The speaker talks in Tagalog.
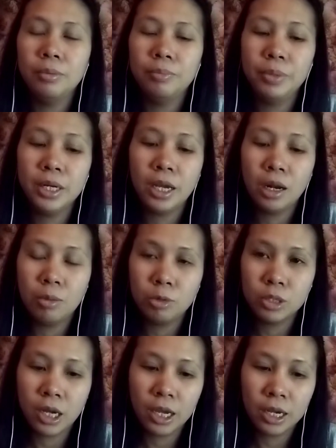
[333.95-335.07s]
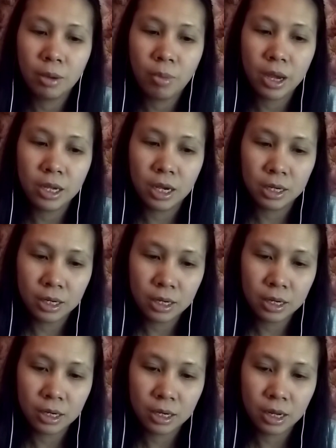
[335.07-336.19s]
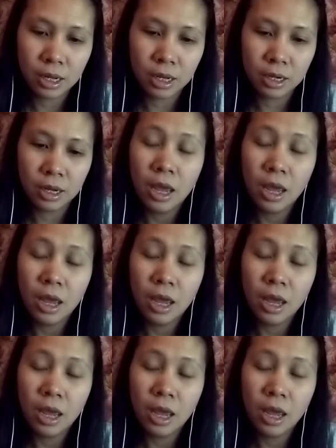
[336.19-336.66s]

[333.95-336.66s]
pinahiram ko sa kay kabayan na